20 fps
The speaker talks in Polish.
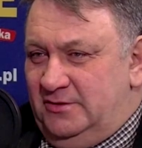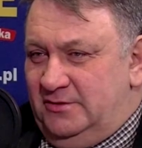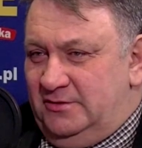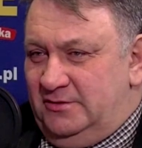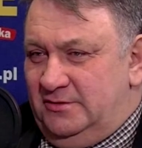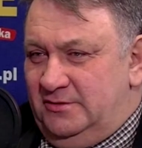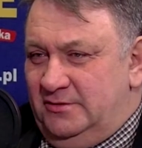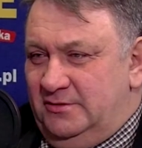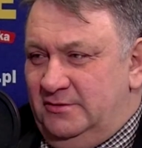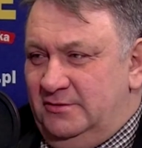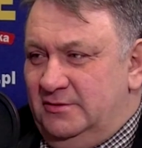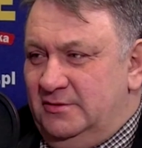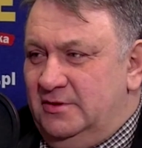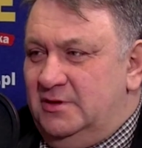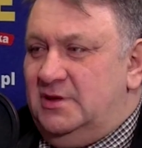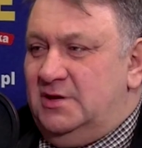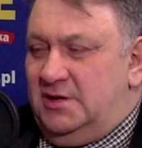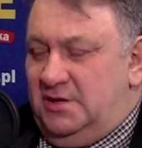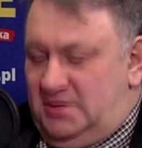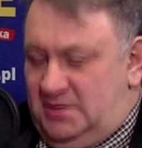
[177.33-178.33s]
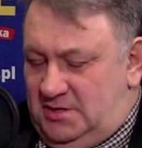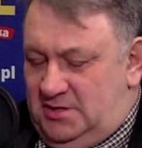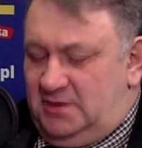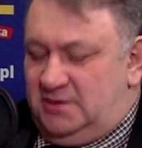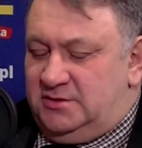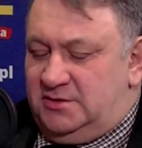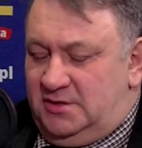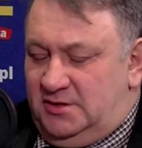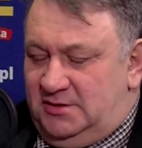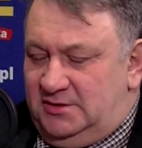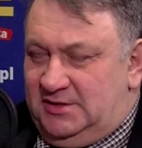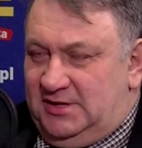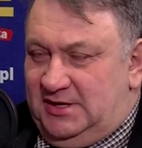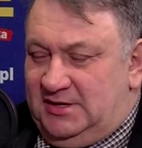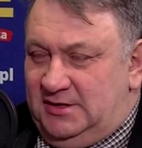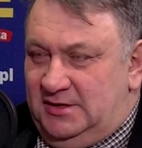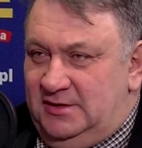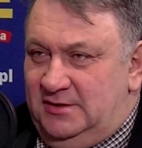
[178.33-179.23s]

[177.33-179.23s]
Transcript: Mm, gry o tron. Gry, gry o tron Ogląda